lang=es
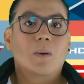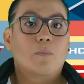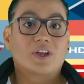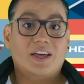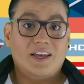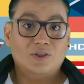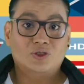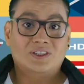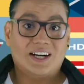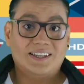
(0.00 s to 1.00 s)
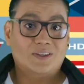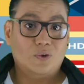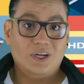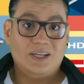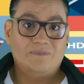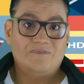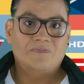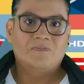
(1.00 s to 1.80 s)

Porque de eso se trata Tuli,